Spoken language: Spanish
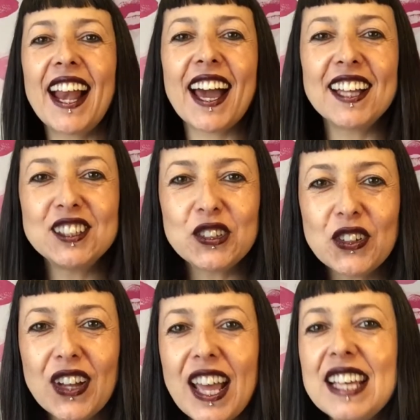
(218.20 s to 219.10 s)
el
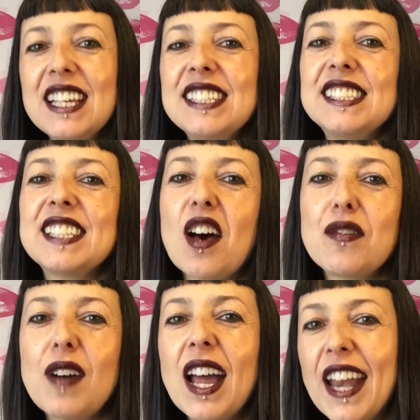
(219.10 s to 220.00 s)
gato
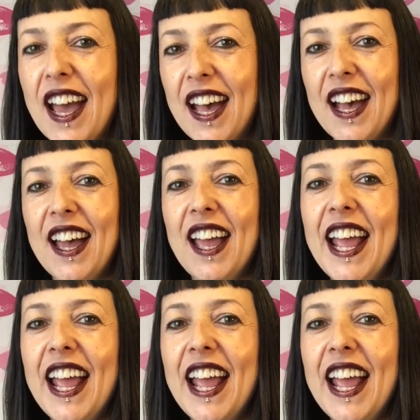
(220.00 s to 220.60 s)
Savana.